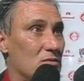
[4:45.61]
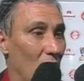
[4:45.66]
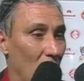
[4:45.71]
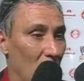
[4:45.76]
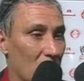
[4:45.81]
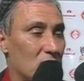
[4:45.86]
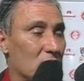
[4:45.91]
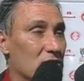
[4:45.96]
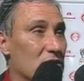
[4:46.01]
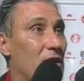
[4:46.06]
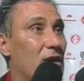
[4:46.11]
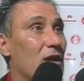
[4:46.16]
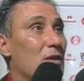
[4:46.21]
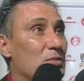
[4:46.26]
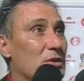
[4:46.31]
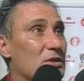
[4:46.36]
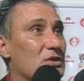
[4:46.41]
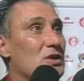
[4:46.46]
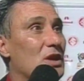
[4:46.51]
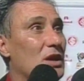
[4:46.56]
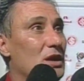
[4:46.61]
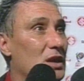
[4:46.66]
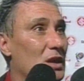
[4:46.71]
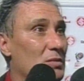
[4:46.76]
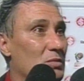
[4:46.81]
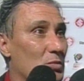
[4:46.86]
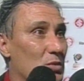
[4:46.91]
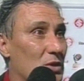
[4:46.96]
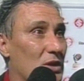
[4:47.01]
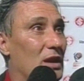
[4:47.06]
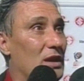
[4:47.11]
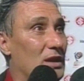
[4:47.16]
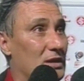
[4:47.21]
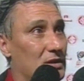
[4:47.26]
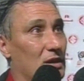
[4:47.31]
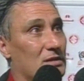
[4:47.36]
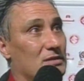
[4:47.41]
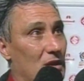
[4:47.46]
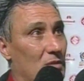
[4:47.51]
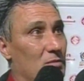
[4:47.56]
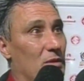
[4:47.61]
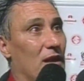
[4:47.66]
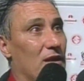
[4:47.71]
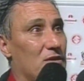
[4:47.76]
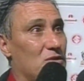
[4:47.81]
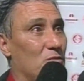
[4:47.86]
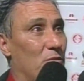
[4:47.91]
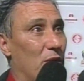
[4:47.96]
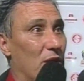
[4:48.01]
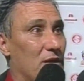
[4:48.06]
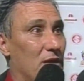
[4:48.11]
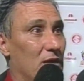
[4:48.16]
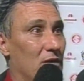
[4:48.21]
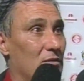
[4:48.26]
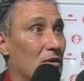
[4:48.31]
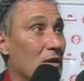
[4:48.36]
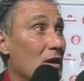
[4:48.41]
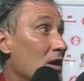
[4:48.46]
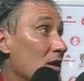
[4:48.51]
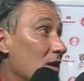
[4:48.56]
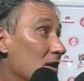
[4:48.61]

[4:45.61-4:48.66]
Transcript: Gosto de repetir a equipe porque ela estabelece um padrão.